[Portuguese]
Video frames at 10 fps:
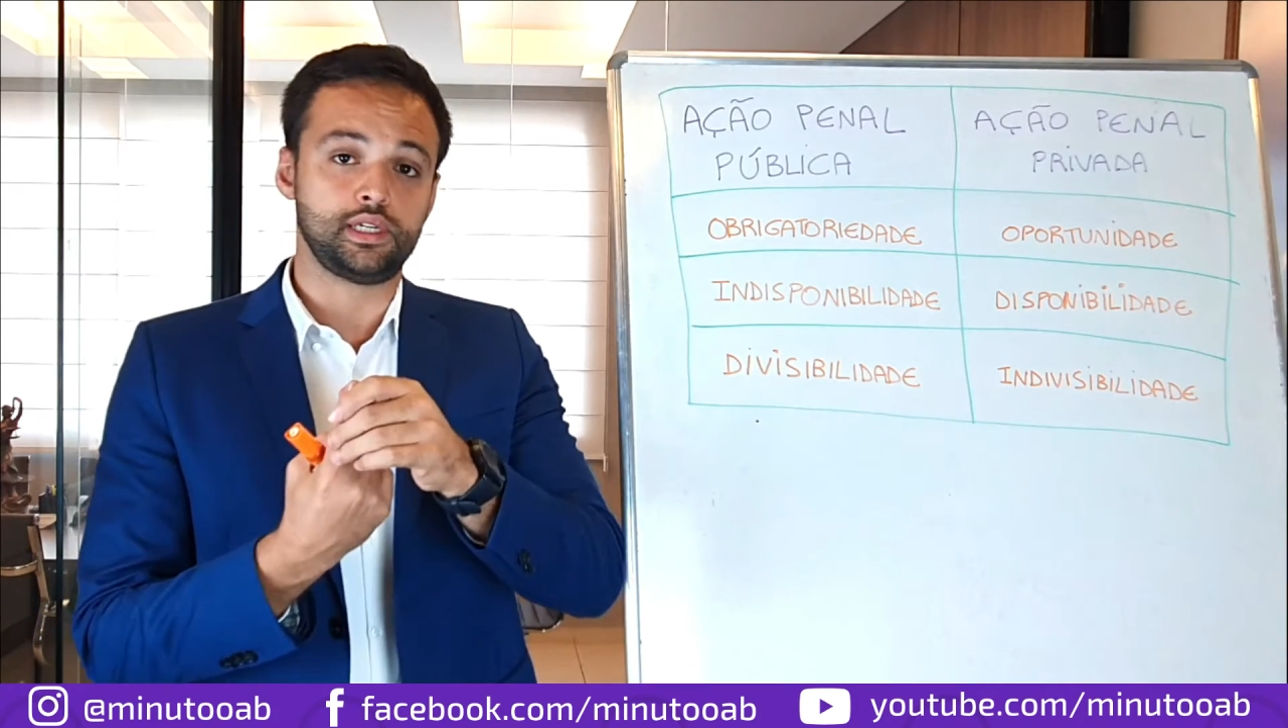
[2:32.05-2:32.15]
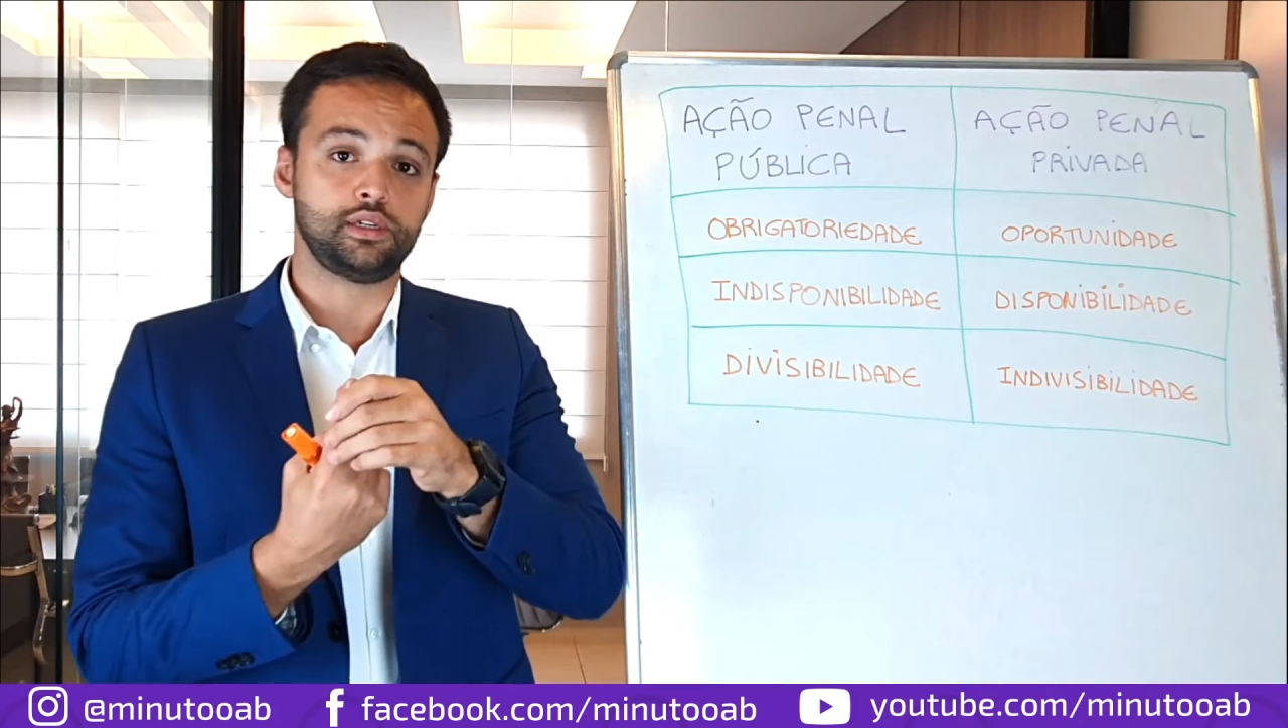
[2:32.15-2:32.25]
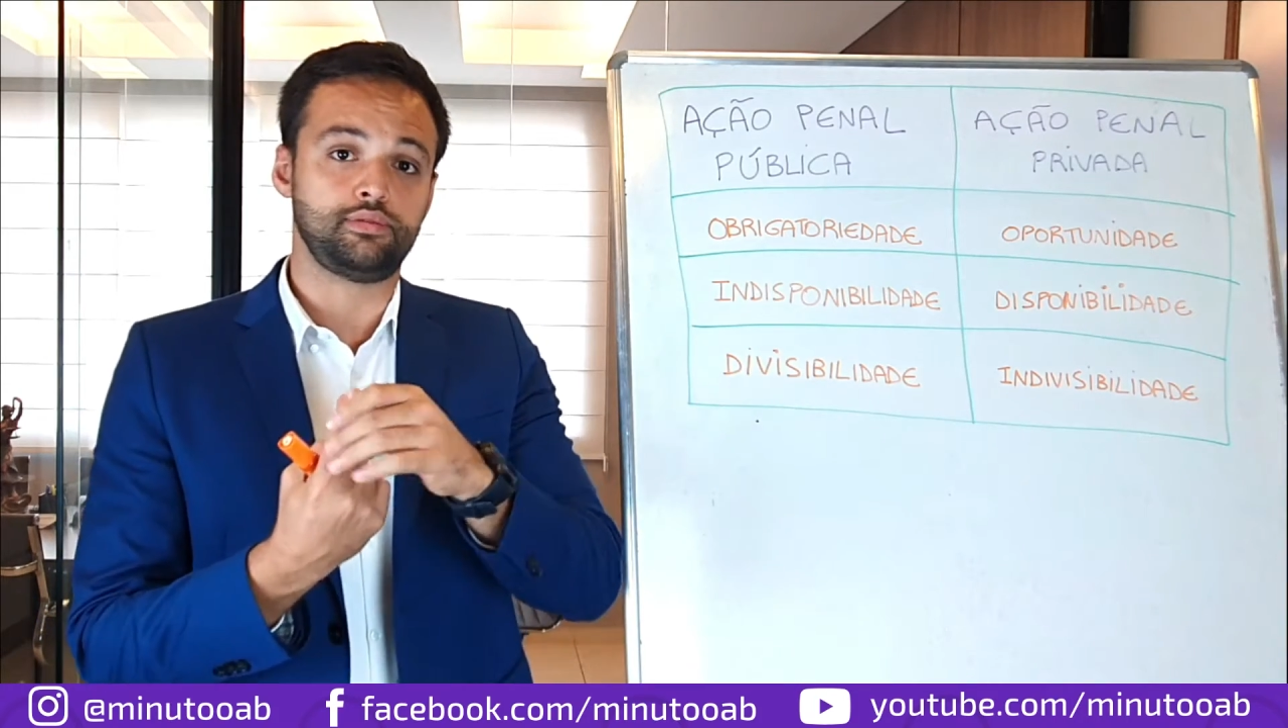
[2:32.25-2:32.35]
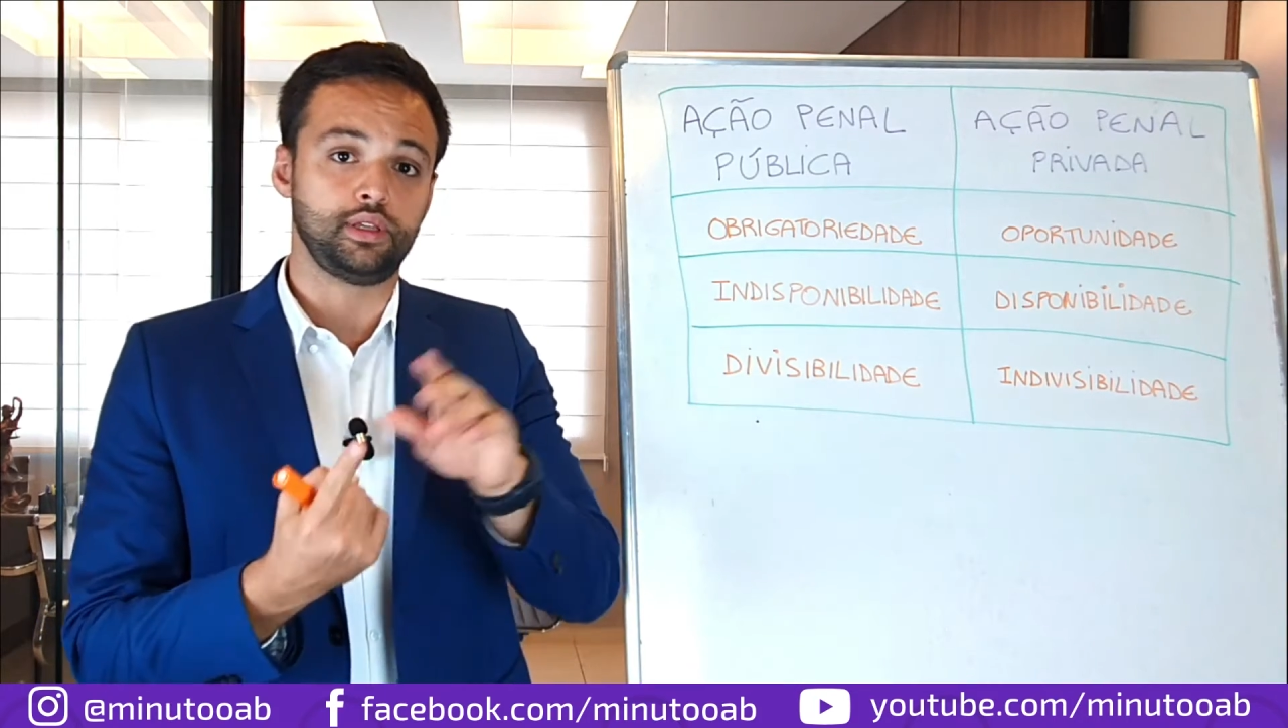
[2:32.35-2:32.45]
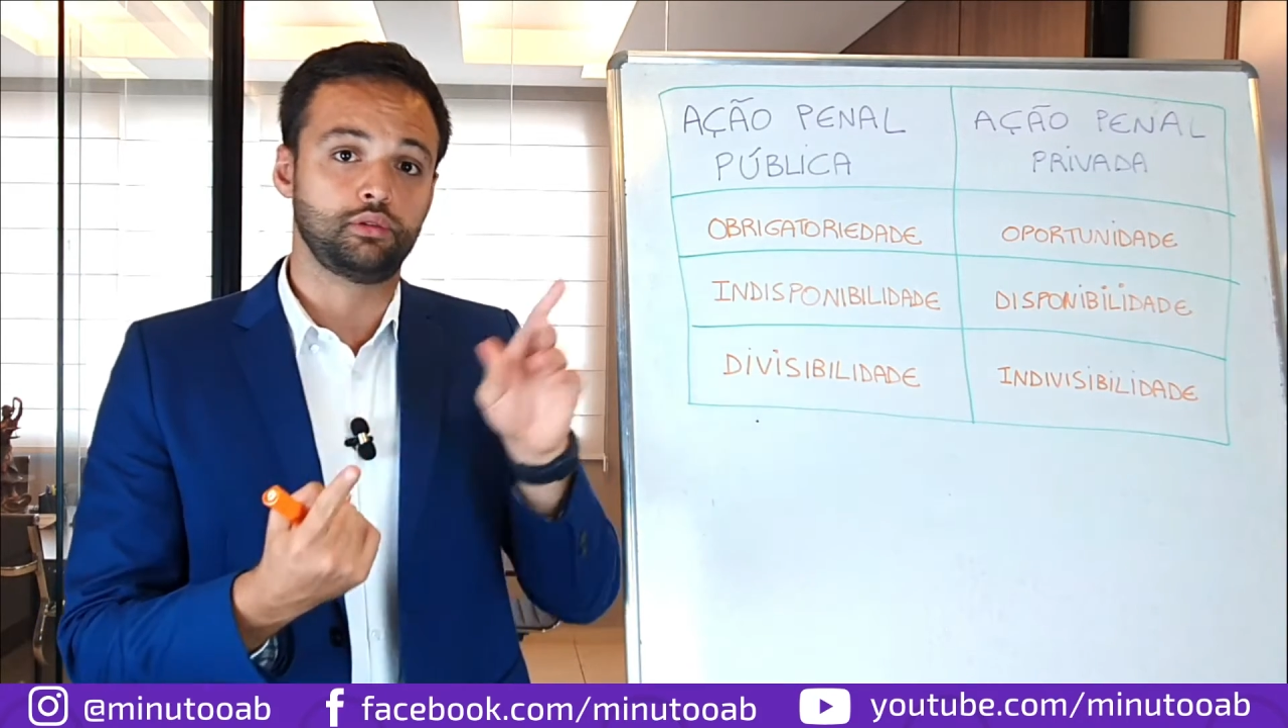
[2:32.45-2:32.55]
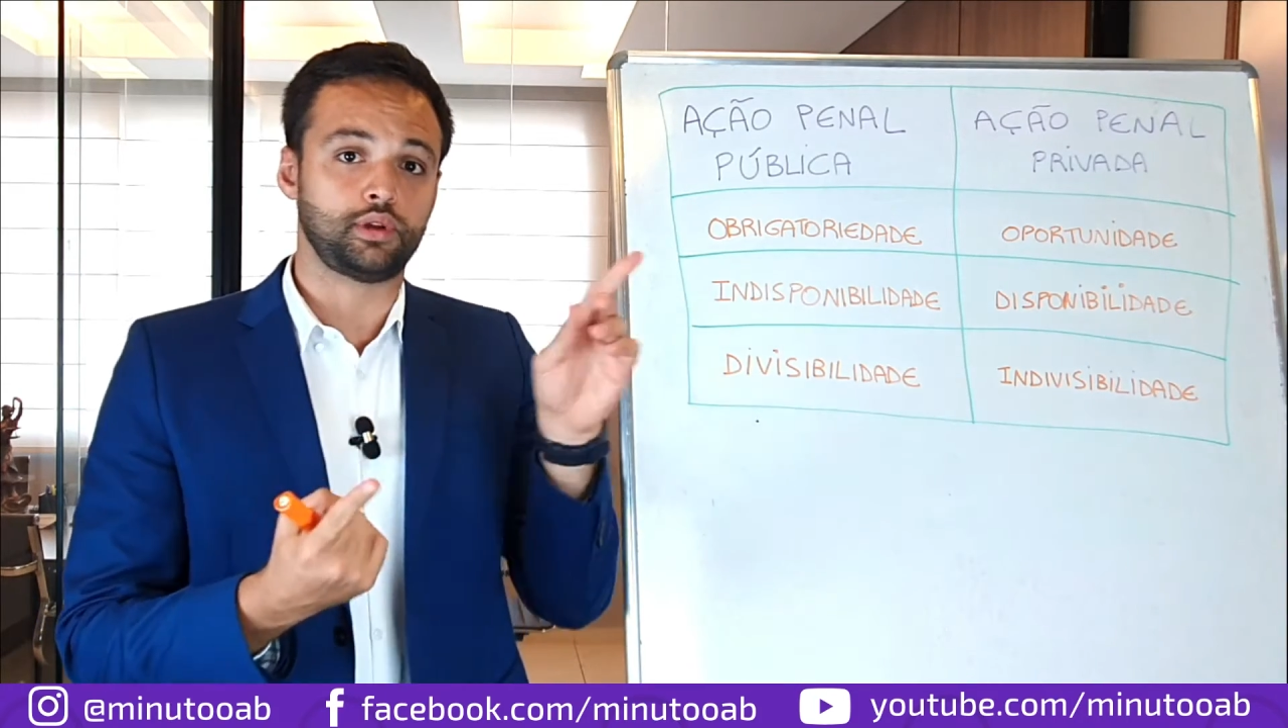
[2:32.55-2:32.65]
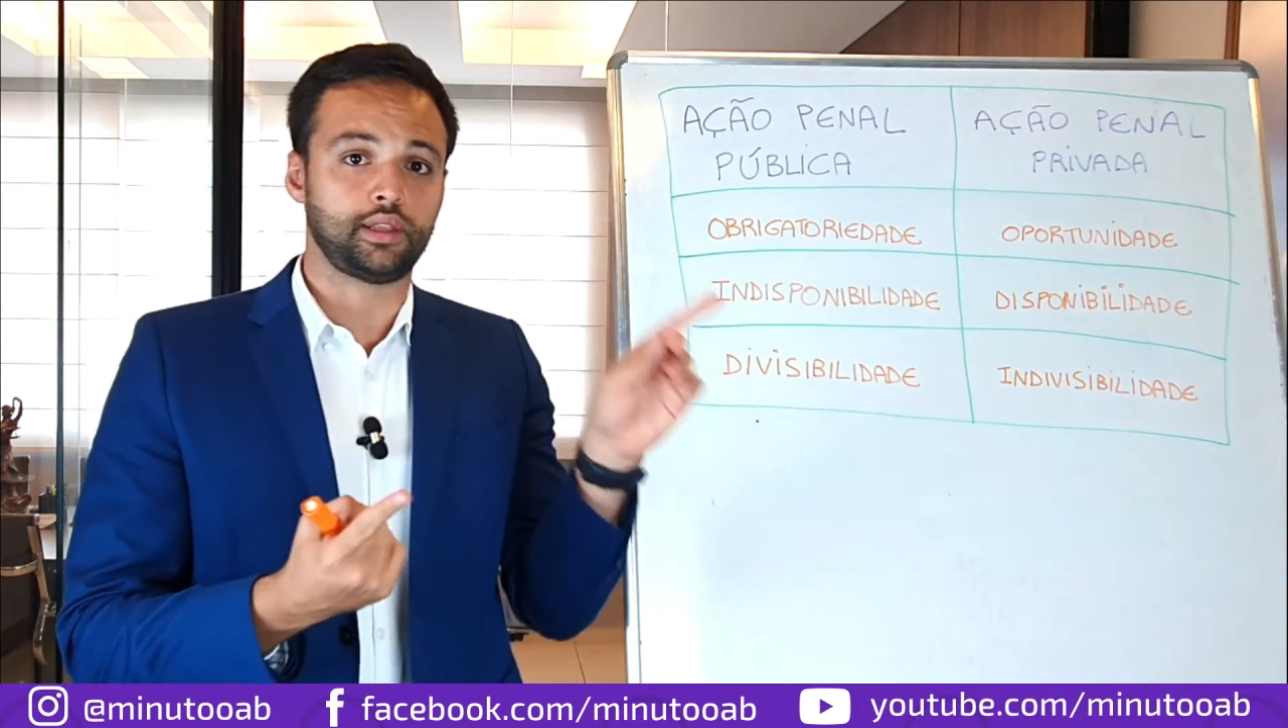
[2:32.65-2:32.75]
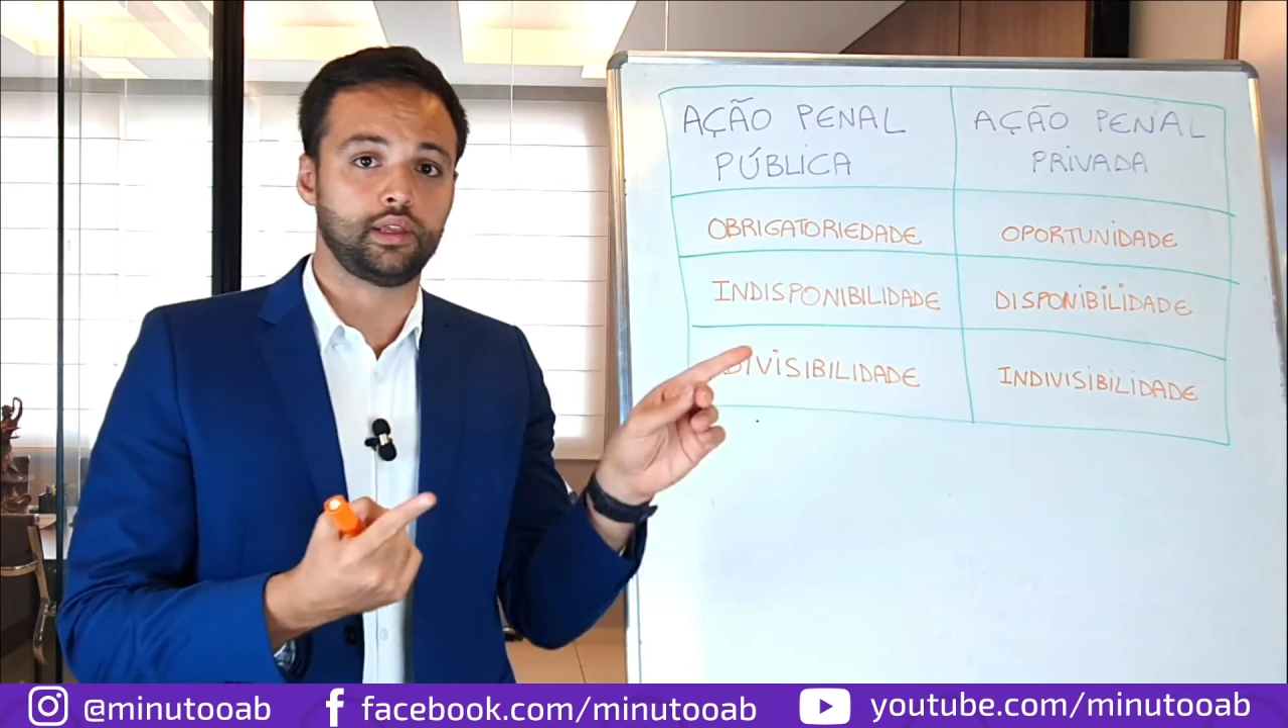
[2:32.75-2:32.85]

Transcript: indivíduo na